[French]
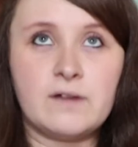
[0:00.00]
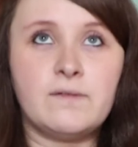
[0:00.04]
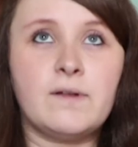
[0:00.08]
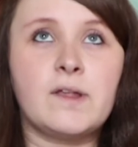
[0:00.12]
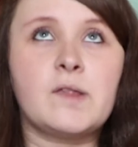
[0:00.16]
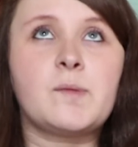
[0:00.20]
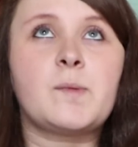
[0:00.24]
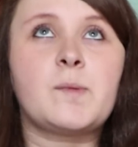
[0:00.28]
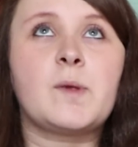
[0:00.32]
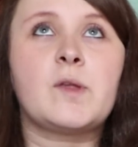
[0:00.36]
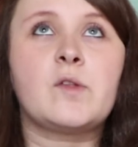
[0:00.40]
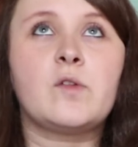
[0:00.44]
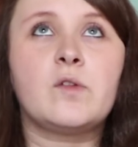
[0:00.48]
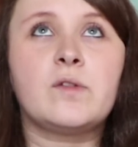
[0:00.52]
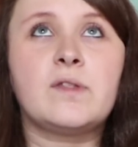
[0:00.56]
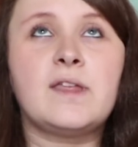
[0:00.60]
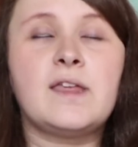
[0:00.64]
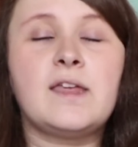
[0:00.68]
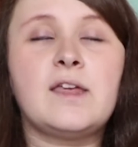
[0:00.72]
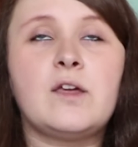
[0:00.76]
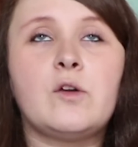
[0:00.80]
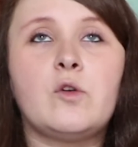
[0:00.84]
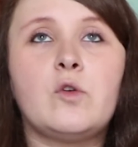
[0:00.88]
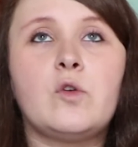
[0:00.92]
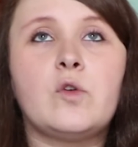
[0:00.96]
Elle va se
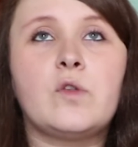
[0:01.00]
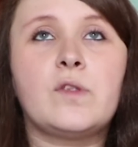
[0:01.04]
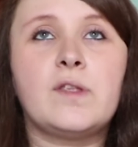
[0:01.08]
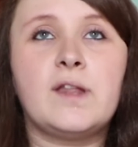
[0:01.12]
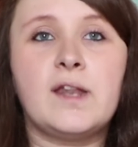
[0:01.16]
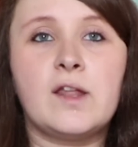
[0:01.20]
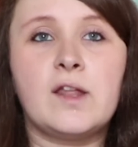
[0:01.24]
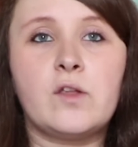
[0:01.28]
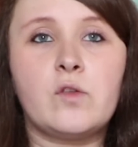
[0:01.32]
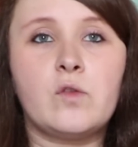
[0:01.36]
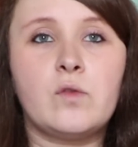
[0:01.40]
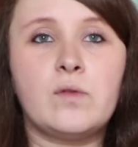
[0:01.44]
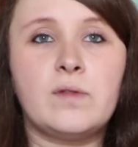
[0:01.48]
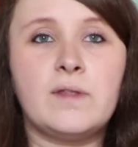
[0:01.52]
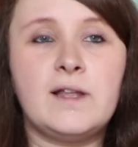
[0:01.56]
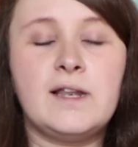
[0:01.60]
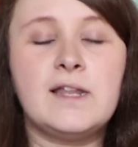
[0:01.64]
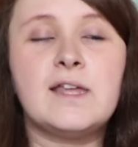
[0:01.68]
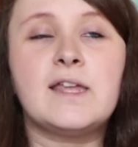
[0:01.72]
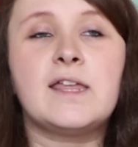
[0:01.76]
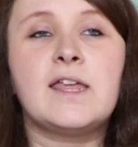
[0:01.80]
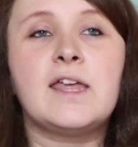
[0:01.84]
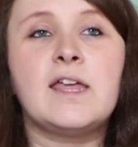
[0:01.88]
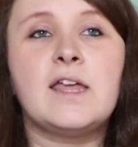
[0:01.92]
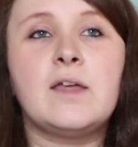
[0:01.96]
présenter aux élections de
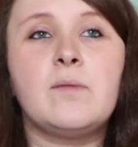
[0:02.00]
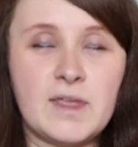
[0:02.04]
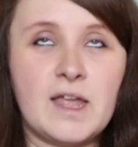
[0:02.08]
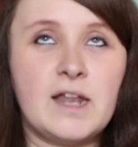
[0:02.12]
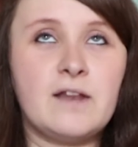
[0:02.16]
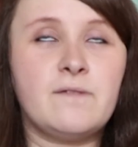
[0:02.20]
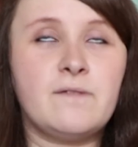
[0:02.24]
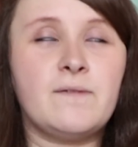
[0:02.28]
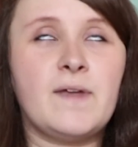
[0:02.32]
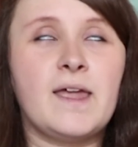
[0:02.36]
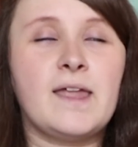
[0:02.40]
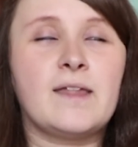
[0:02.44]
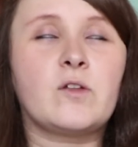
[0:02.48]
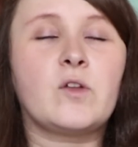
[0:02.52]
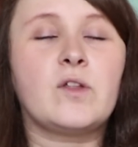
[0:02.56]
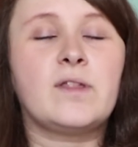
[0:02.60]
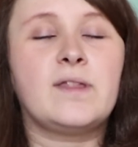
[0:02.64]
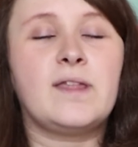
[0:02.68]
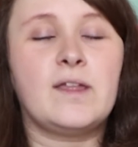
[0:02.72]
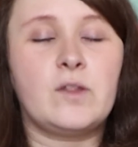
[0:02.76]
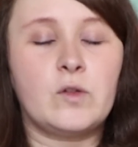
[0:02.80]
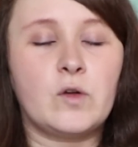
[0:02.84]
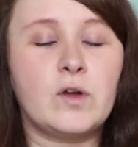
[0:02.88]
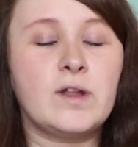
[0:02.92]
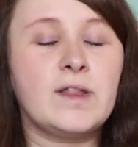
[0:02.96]
délégués, mais elle va être
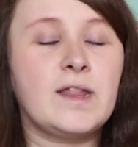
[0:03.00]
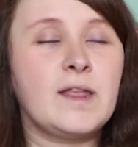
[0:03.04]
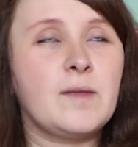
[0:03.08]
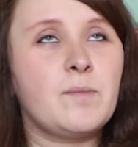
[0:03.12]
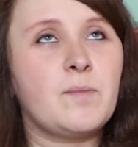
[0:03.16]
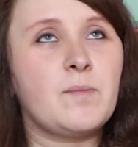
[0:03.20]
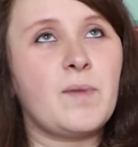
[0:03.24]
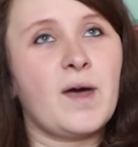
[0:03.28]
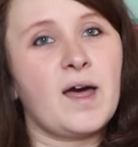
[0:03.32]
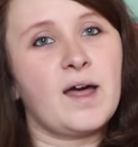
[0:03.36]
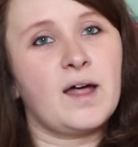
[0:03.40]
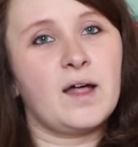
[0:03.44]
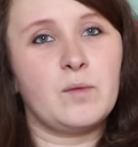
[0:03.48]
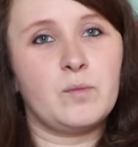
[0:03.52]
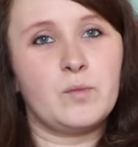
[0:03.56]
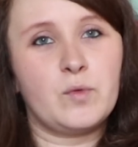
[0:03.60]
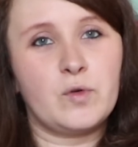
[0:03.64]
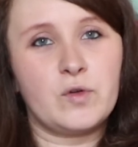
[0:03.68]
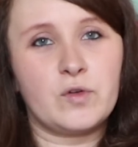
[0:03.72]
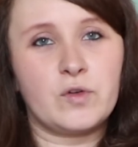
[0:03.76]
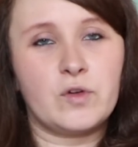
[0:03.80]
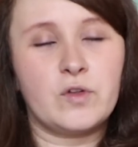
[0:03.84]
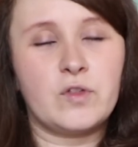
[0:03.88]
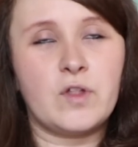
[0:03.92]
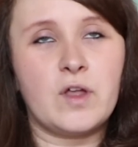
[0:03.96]
détrônée par un
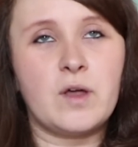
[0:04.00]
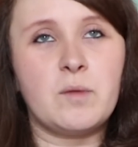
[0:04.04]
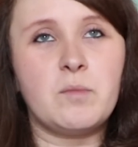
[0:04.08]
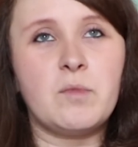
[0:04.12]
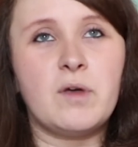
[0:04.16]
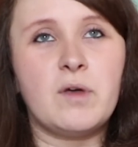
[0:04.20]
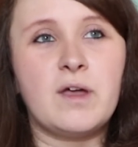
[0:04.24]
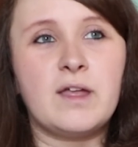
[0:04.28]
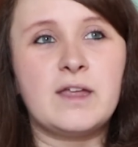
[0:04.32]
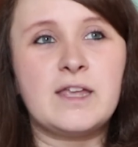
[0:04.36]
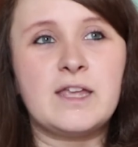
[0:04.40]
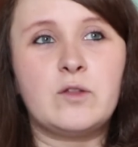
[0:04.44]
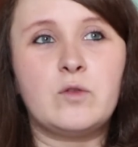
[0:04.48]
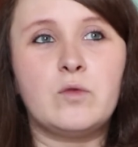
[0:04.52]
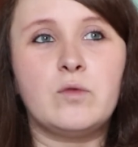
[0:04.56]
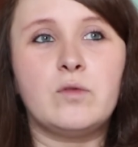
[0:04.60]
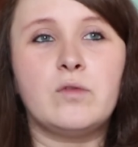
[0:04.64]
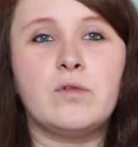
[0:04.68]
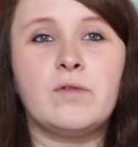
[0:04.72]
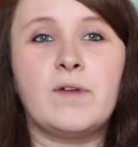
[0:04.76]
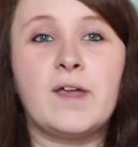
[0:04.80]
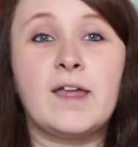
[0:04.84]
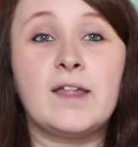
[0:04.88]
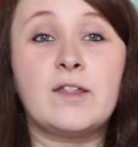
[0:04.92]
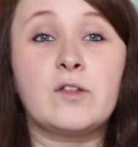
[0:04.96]
beau jeune homme et
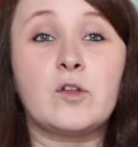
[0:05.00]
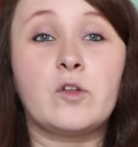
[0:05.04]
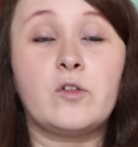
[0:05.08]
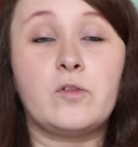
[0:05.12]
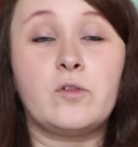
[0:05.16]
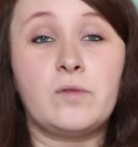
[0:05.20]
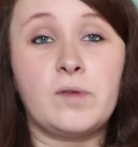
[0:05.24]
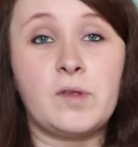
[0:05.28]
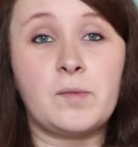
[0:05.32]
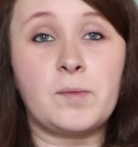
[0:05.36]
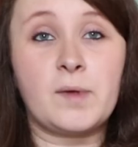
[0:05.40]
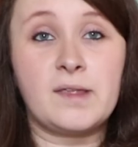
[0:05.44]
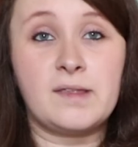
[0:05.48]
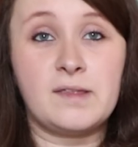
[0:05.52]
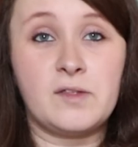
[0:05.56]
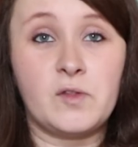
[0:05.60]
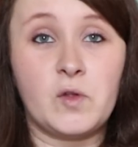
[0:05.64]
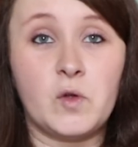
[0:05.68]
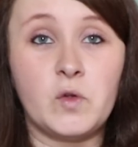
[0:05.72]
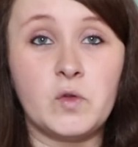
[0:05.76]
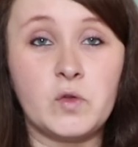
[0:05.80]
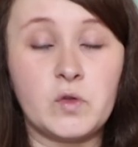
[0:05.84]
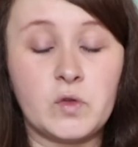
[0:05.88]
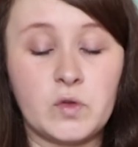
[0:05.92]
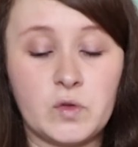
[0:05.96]
donc va être
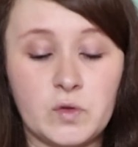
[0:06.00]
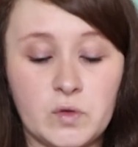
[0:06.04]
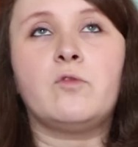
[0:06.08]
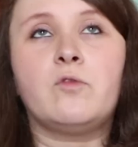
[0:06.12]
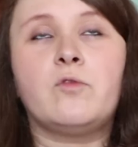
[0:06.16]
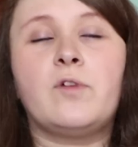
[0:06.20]
vice-présidente.